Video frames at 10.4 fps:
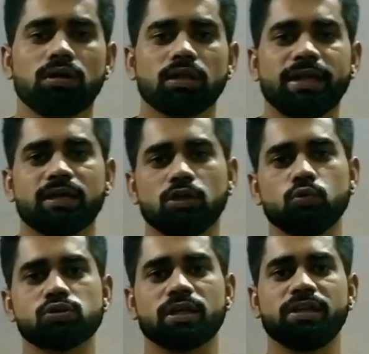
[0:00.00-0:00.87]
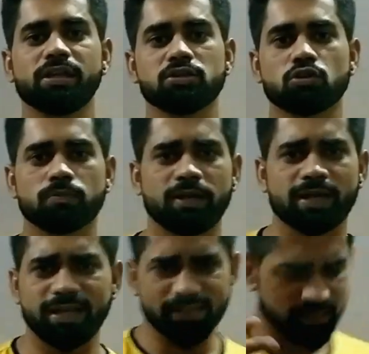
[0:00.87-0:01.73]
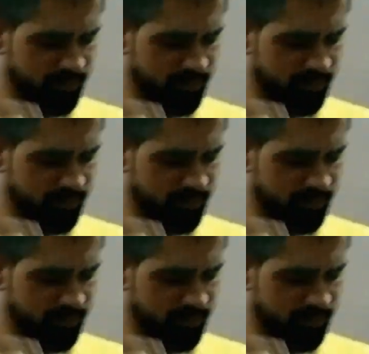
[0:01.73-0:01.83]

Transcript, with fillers: लाइक uh, यूज़ करने की ज़रूरत पड़ेगी लेट से